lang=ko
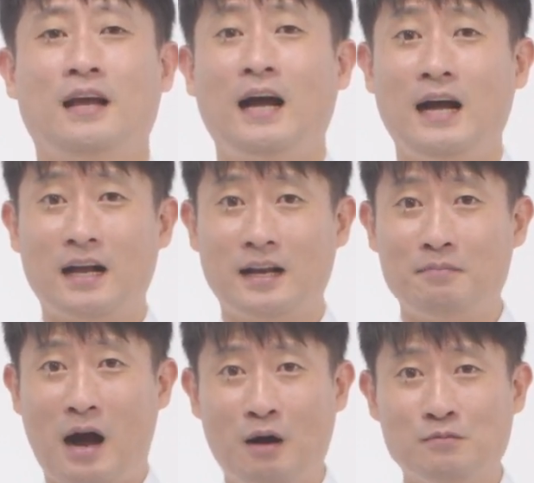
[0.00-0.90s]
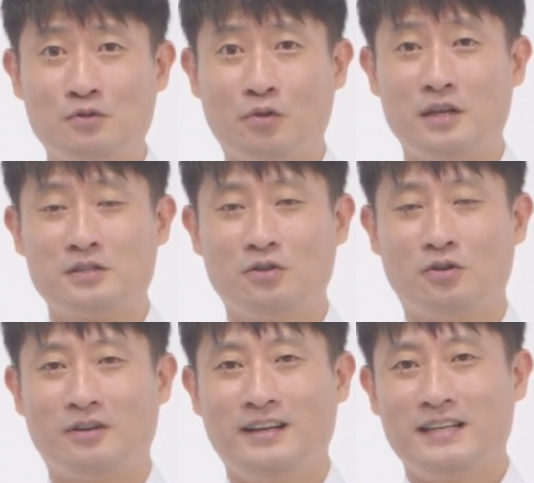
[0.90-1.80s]
하갈의 마음
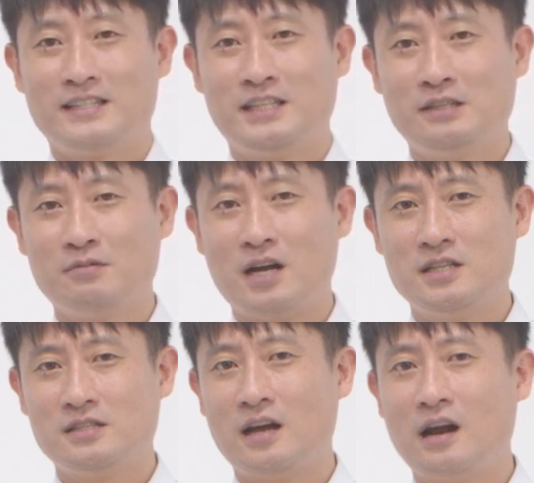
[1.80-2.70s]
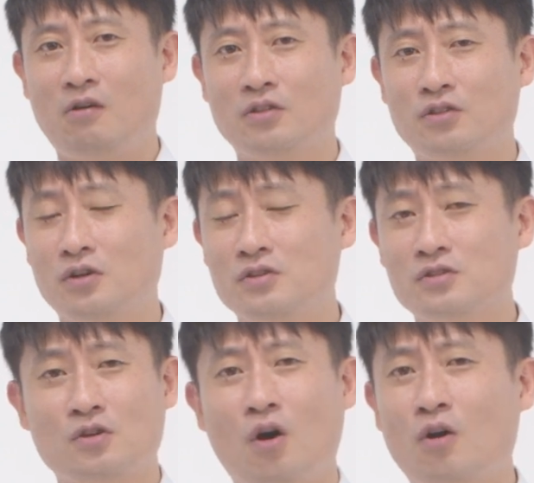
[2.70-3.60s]
속에서 지금까지 살아왔던
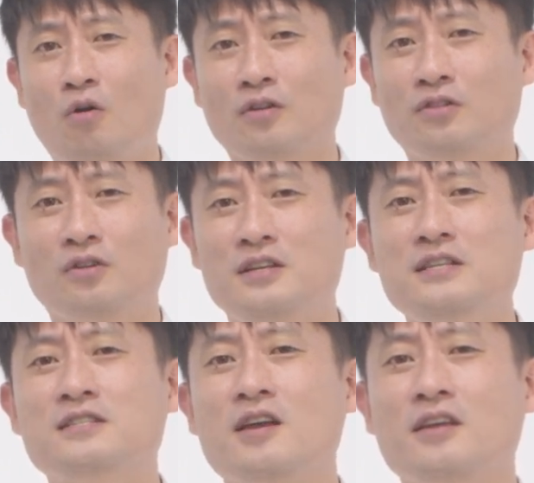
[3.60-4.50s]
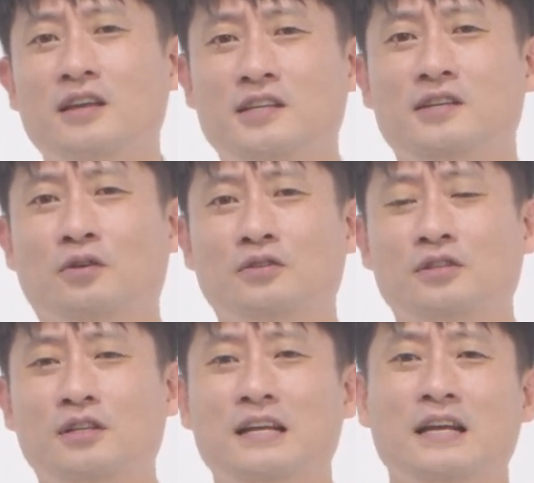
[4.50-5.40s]
서러웠던 인생의
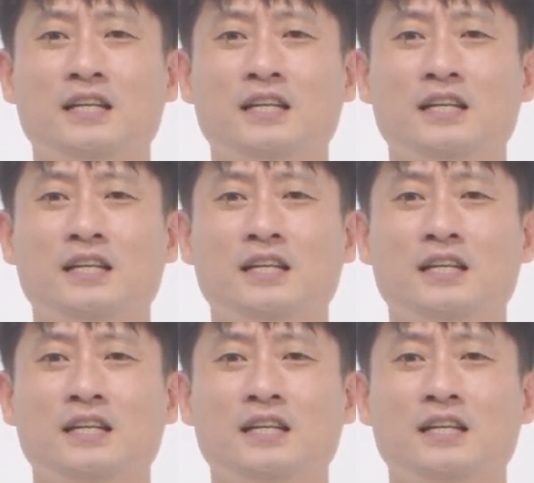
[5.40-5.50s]
기억들이